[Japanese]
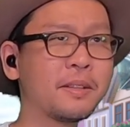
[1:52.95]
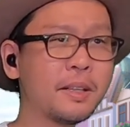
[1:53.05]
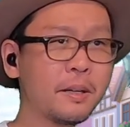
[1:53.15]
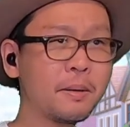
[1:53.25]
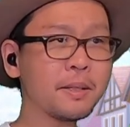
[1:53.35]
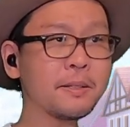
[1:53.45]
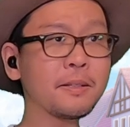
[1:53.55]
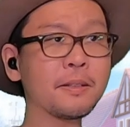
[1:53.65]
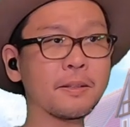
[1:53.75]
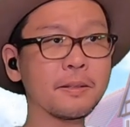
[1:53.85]
狙われ
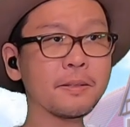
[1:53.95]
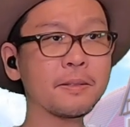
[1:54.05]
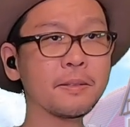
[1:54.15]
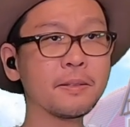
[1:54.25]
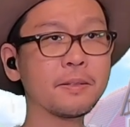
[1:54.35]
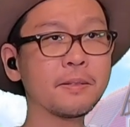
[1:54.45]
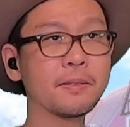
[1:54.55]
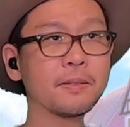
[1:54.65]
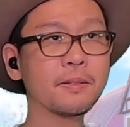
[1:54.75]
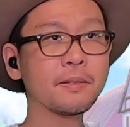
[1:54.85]
てて？
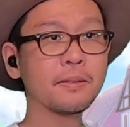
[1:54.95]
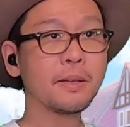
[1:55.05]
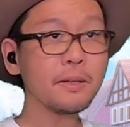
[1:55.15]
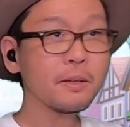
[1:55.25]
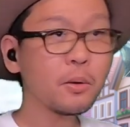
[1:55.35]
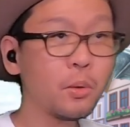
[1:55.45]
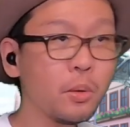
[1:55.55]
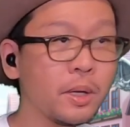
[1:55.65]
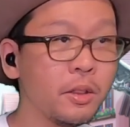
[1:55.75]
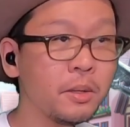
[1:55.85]
え、
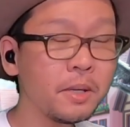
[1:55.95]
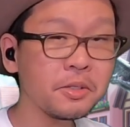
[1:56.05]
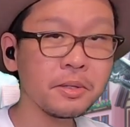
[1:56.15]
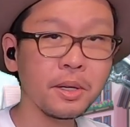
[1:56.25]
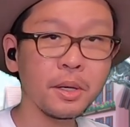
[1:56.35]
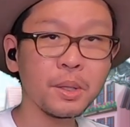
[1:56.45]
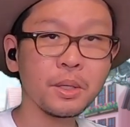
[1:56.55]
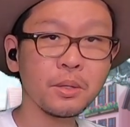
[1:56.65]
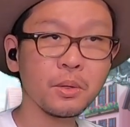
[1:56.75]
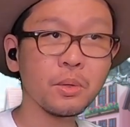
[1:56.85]
高原の魔女に狙わ
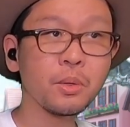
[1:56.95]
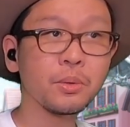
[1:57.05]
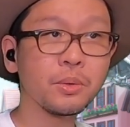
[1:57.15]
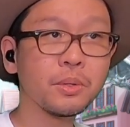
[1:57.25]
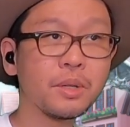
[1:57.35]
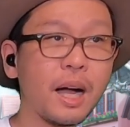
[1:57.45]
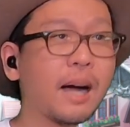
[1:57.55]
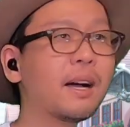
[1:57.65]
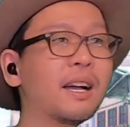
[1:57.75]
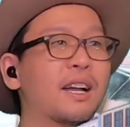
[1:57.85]
れてる？どういうこと？
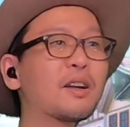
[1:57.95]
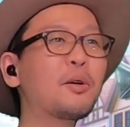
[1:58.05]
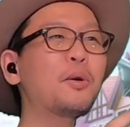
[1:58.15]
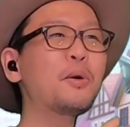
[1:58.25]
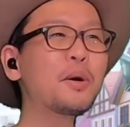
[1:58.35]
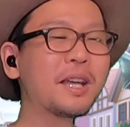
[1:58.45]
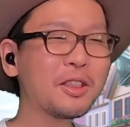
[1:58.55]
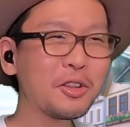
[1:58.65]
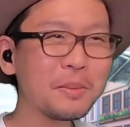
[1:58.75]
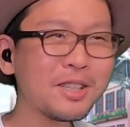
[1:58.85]
あ、高
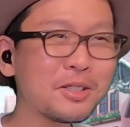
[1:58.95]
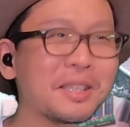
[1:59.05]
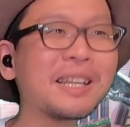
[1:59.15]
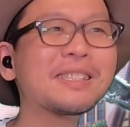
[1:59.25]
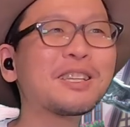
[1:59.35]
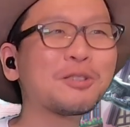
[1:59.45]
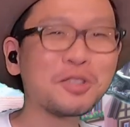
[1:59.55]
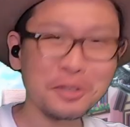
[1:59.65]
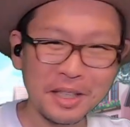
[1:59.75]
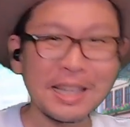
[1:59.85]
原の魔女に助けてほ
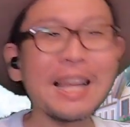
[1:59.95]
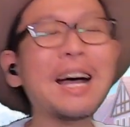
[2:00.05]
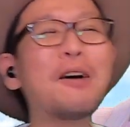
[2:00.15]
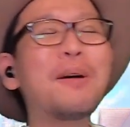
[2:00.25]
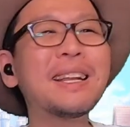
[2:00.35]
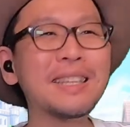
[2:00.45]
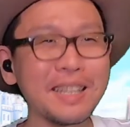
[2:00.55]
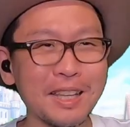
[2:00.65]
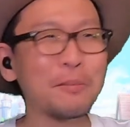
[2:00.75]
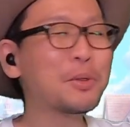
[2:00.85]
しいのね。狙われ
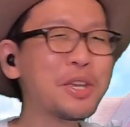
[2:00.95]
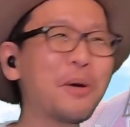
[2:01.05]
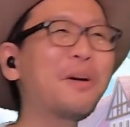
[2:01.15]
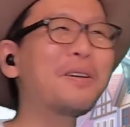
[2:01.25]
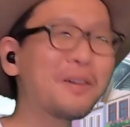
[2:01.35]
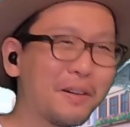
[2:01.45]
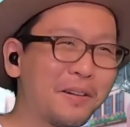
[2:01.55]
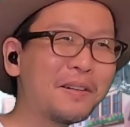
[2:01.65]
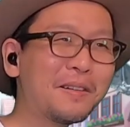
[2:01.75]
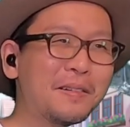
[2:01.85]
てて。もう日本
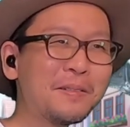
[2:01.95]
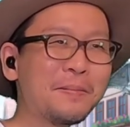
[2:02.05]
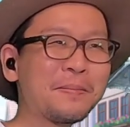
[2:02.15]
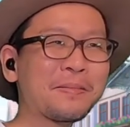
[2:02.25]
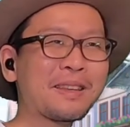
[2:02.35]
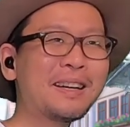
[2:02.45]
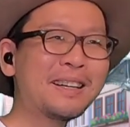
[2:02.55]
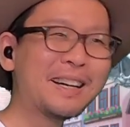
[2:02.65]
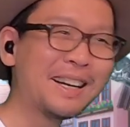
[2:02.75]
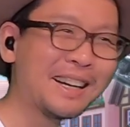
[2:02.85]
語。はは